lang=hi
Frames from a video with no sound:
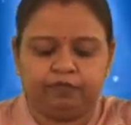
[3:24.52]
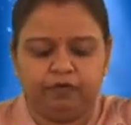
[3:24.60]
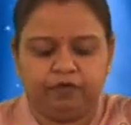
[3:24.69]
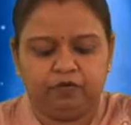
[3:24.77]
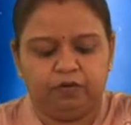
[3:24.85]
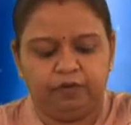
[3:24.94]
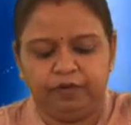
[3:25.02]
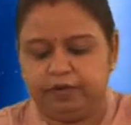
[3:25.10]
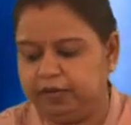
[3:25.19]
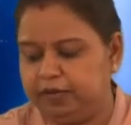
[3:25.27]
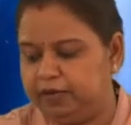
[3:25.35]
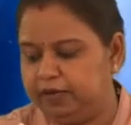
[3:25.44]
बिल्कुल भी
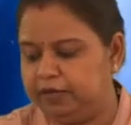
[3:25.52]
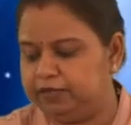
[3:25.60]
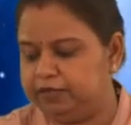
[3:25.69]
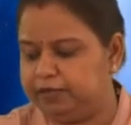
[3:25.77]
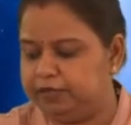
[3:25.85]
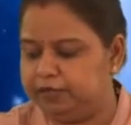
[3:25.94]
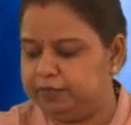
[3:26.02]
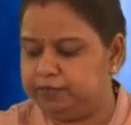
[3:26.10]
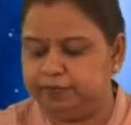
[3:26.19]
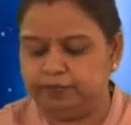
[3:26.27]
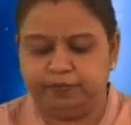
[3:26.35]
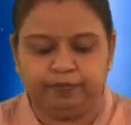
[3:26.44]
रहना नहीं चाहिए
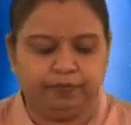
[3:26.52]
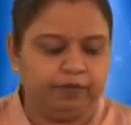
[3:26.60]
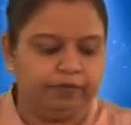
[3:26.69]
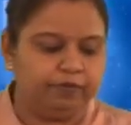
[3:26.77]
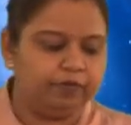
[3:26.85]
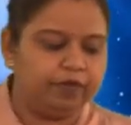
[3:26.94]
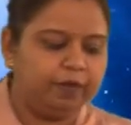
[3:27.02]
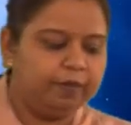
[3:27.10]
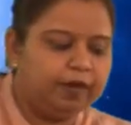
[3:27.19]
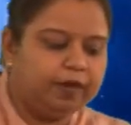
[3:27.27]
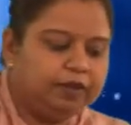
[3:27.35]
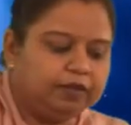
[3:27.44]
इसके
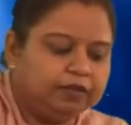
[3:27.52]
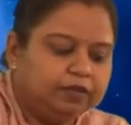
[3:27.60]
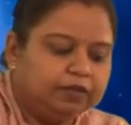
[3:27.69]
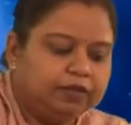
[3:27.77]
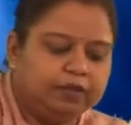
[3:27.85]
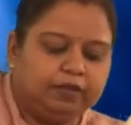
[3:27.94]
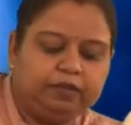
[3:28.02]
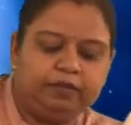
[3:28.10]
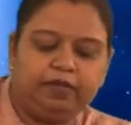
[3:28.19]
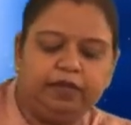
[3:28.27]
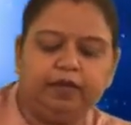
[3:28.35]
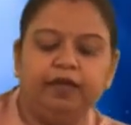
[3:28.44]
बाद
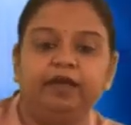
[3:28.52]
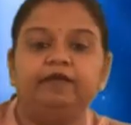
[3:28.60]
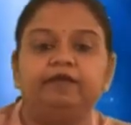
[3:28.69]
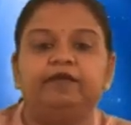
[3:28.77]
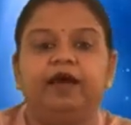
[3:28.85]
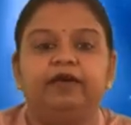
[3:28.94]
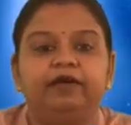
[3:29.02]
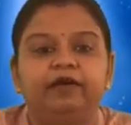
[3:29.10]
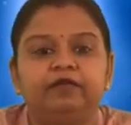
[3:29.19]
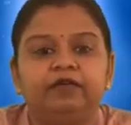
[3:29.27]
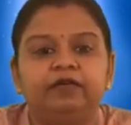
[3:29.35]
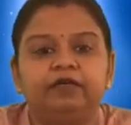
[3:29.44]
ये है सैंड
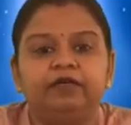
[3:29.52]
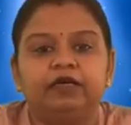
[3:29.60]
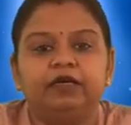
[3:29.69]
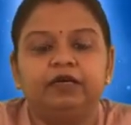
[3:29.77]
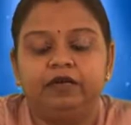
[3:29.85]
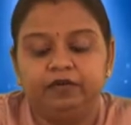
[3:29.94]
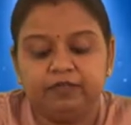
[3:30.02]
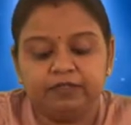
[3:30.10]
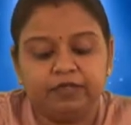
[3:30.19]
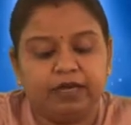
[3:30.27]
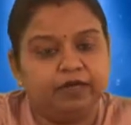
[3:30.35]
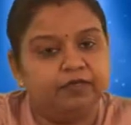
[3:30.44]
रिवर रिवर
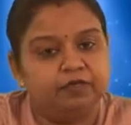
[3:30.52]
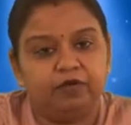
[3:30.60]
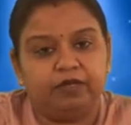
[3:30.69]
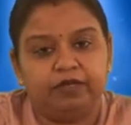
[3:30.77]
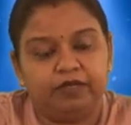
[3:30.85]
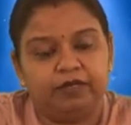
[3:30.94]
सैंड सॉरी